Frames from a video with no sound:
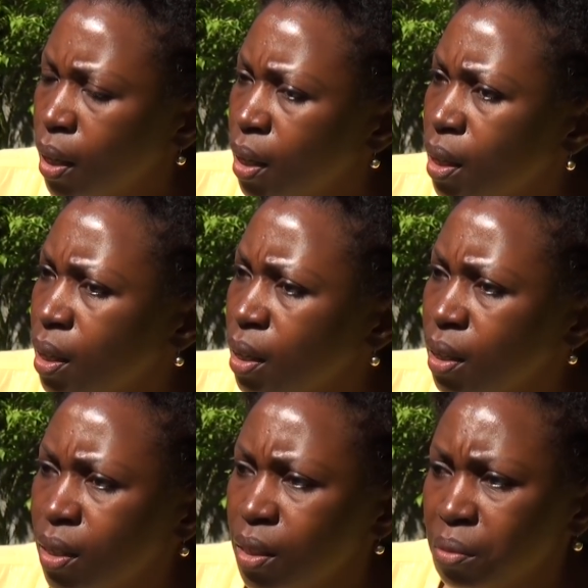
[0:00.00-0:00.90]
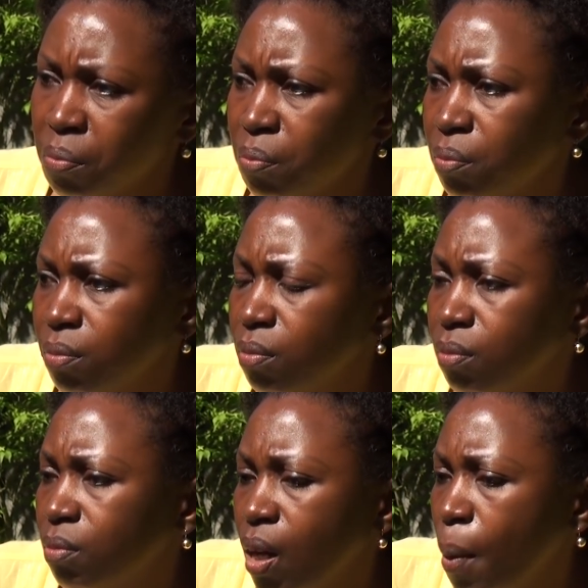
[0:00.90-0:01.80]
Et
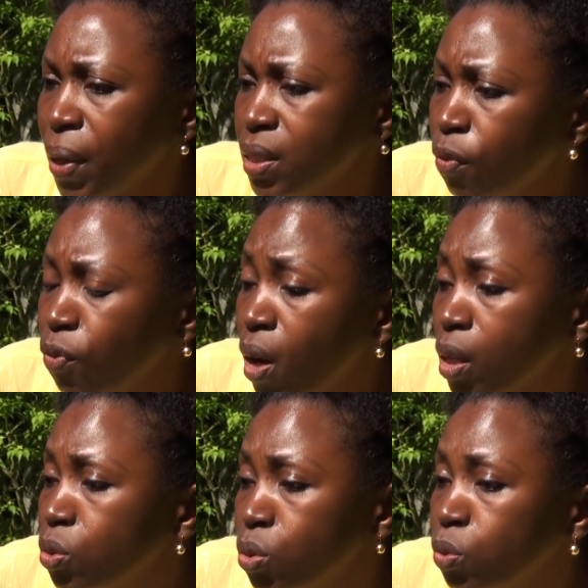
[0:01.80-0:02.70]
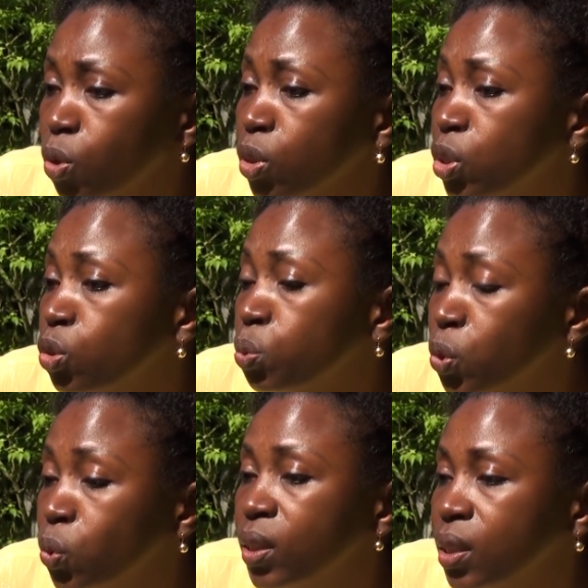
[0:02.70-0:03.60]
après avoir su, donc je, me
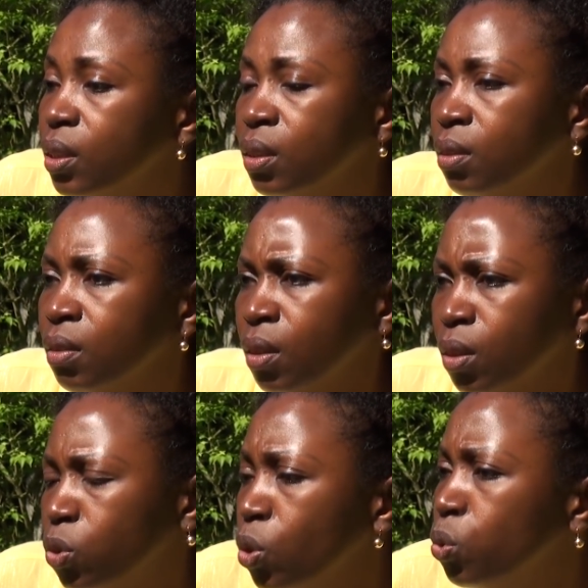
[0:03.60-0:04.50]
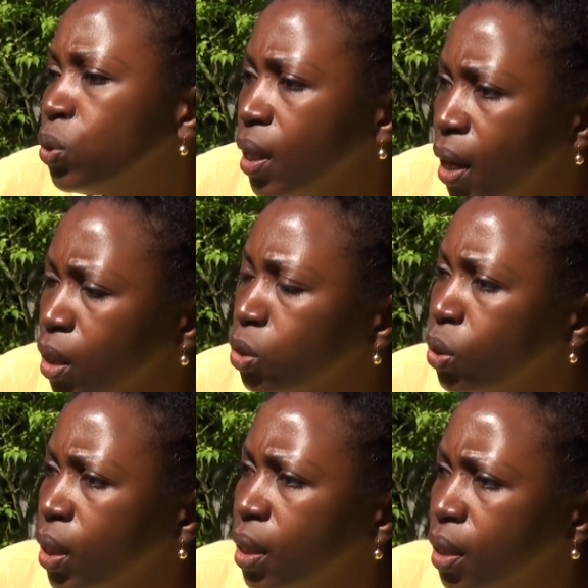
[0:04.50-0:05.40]
suis dit, tôt ou tard, j'aurai